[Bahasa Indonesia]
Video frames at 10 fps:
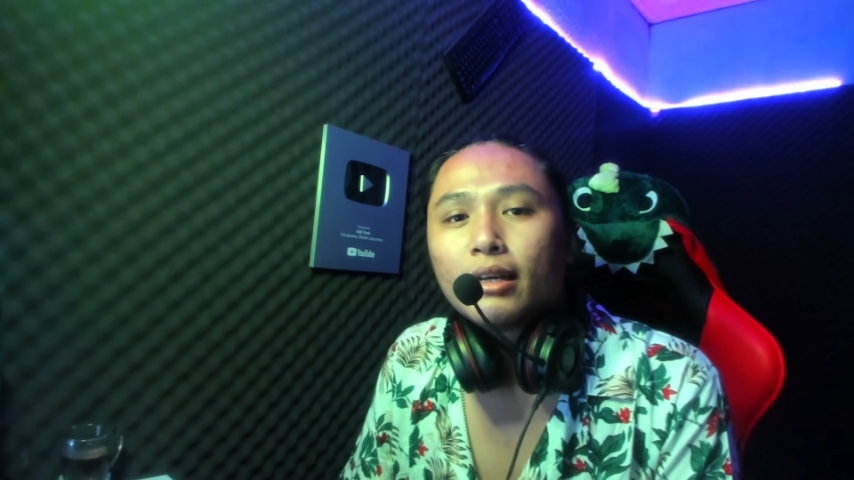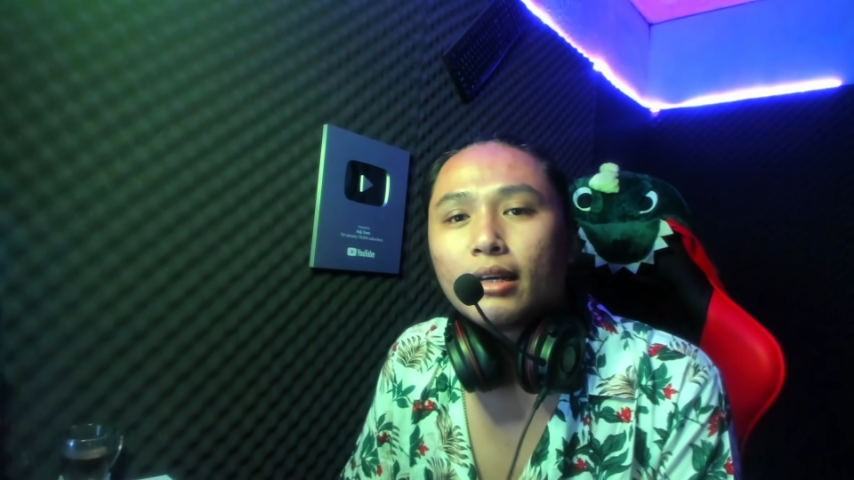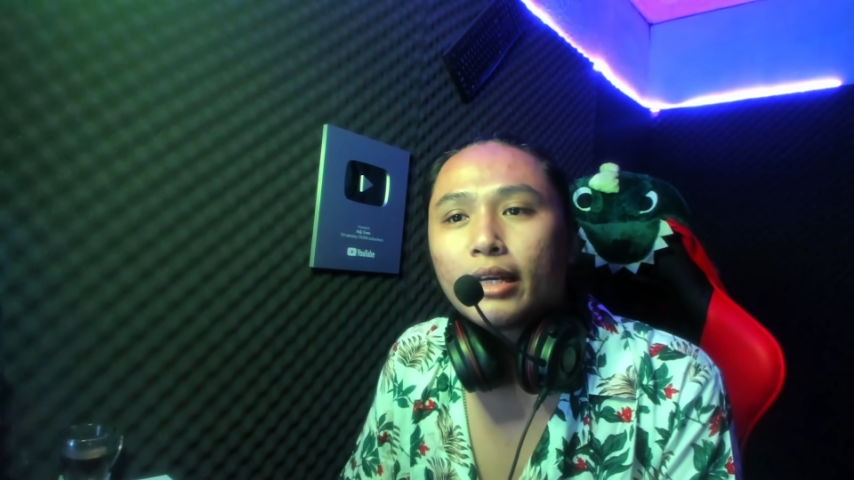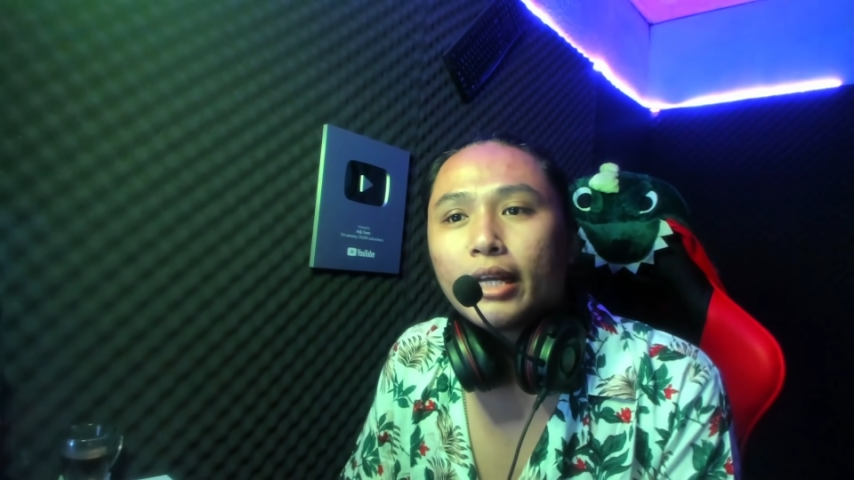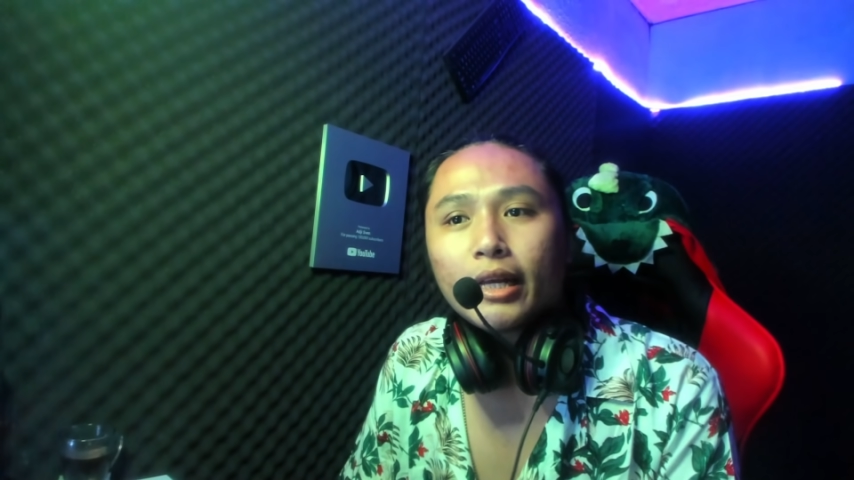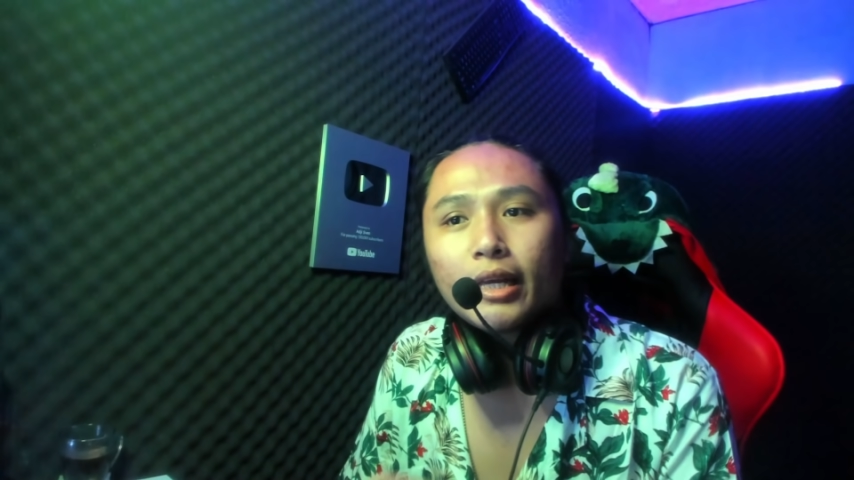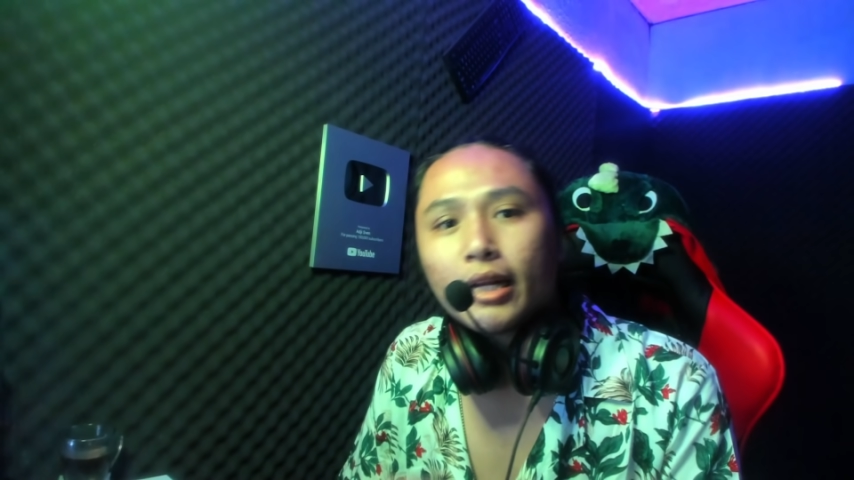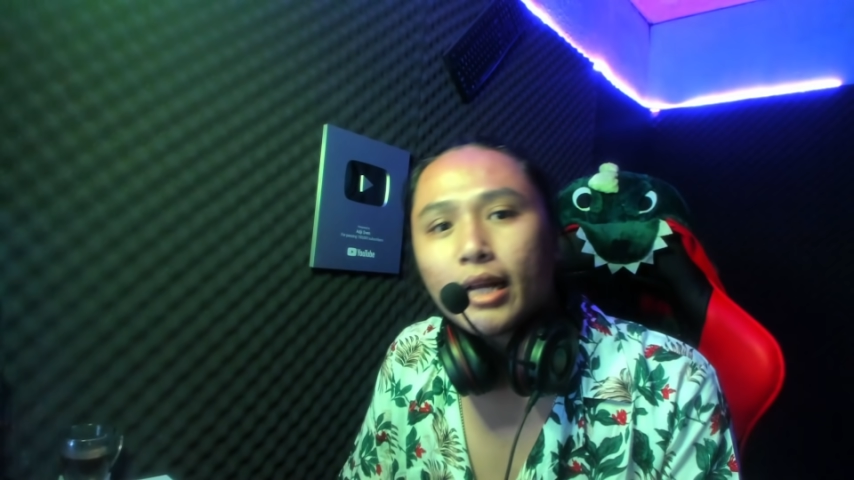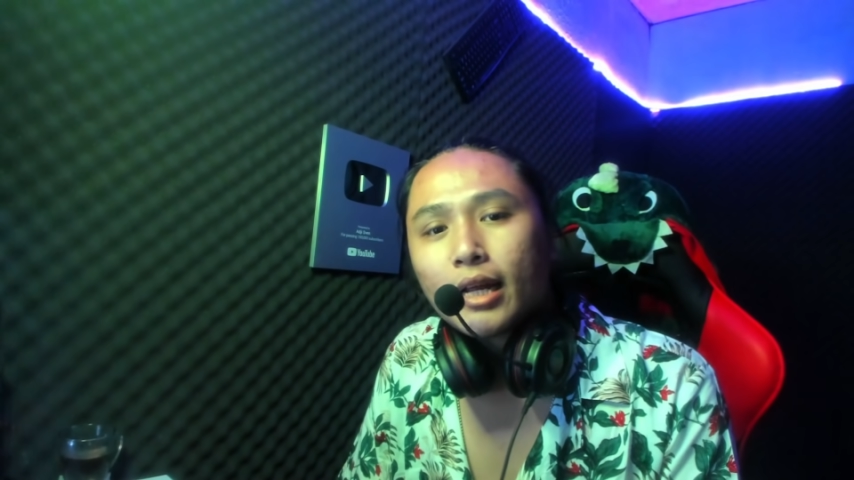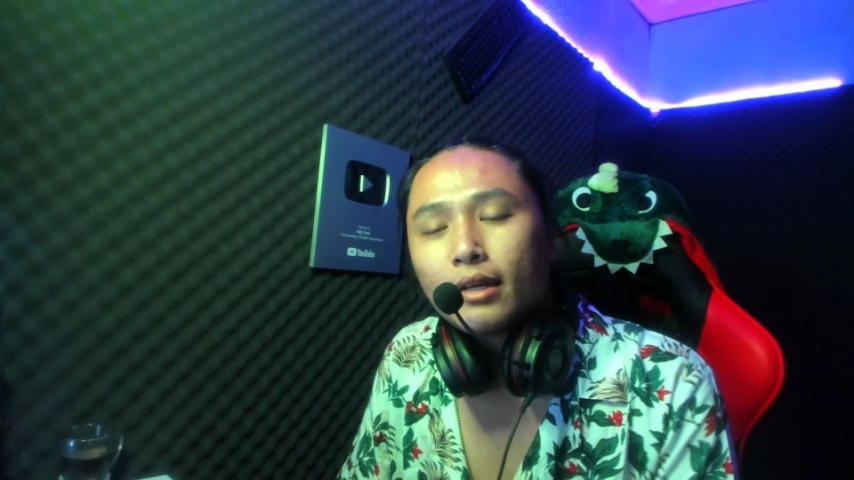
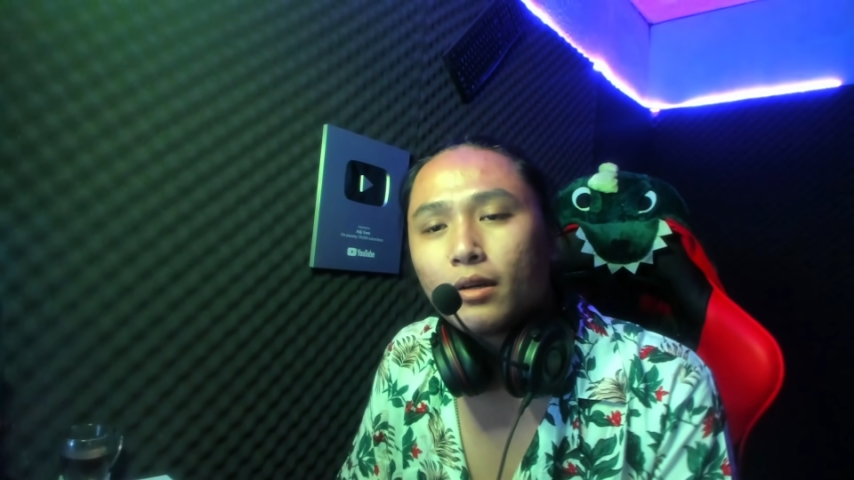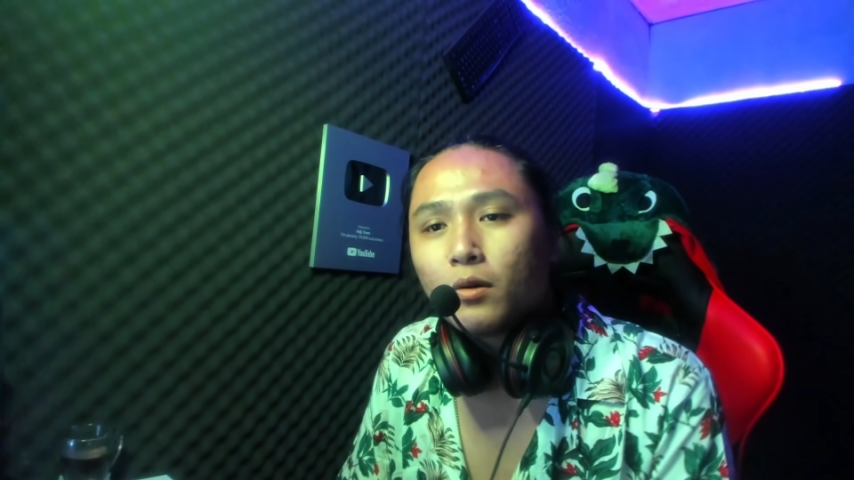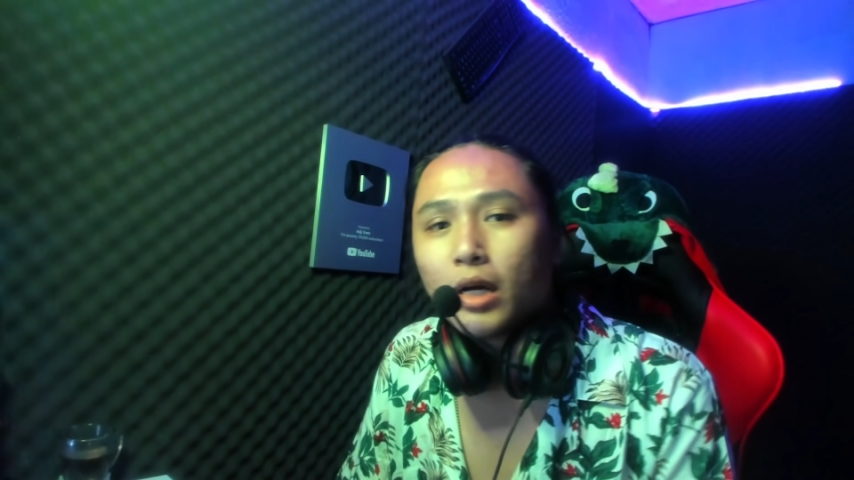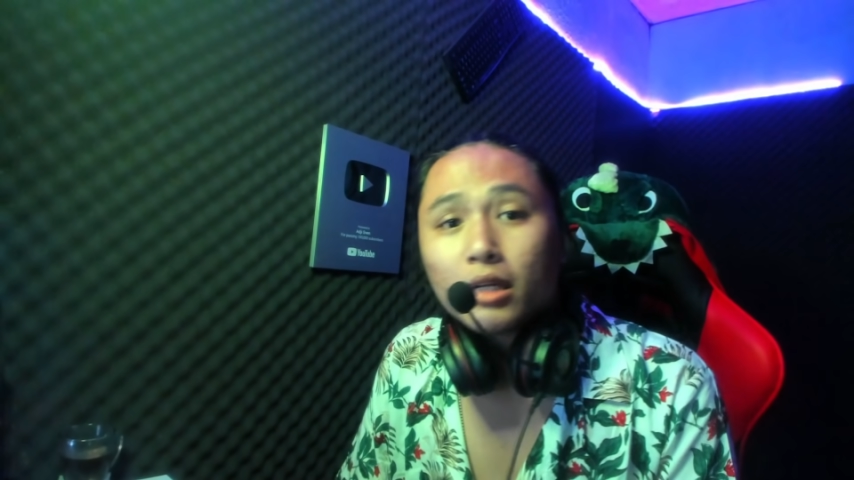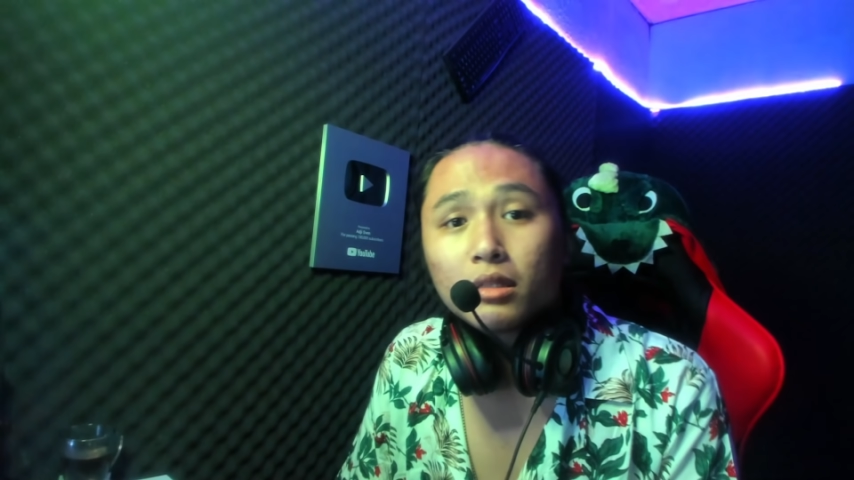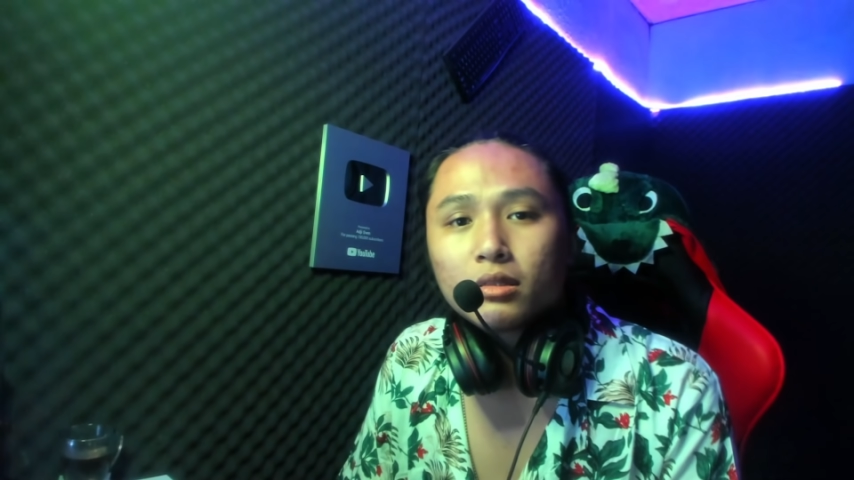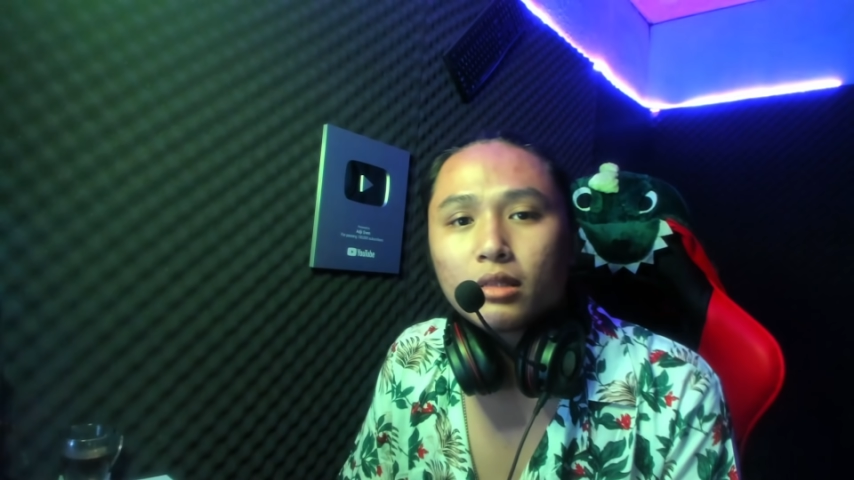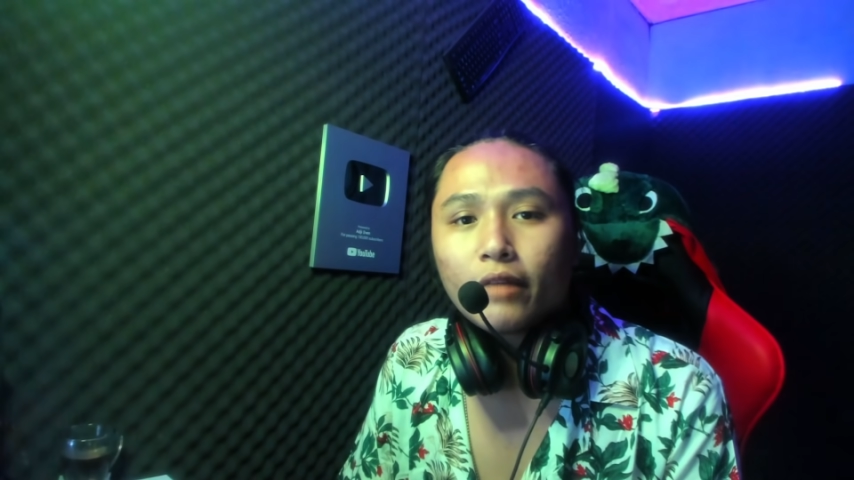Kira-kira gue harus